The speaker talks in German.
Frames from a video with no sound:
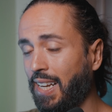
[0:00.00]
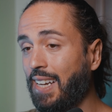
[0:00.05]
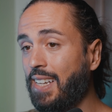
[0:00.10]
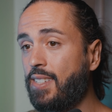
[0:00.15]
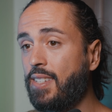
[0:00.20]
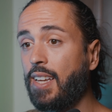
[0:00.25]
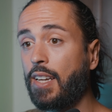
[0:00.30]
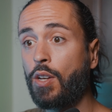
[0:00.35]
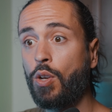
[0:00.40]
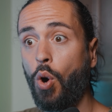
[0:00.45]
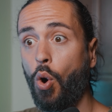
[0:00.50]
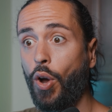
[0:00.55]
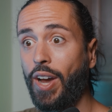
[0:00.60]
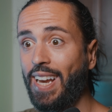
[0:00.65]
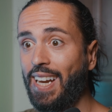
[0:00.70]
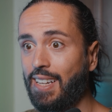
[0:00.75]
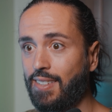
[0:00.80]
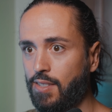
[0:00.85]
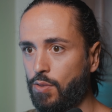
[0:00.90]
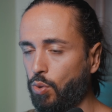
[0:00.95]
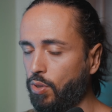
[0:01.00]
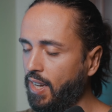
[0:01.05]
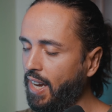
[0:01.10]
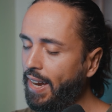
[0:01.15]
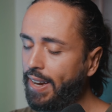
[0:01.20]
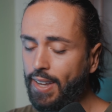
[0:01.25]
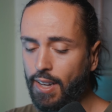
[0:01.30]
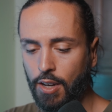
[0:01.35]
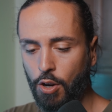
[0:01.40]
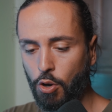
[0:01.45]
Da ist eine Korrelation,
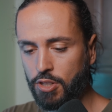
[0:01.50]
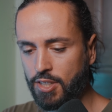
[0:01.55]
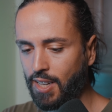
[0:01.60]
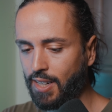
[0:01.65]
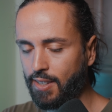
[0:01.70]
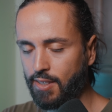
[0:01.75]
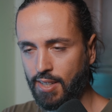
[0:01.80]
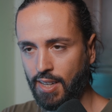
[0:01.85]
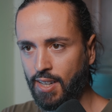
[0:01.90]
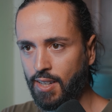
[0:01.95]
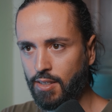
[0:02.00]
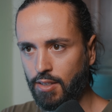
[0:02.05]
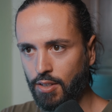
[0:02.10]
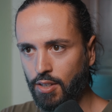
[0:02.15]
keine Kausalität.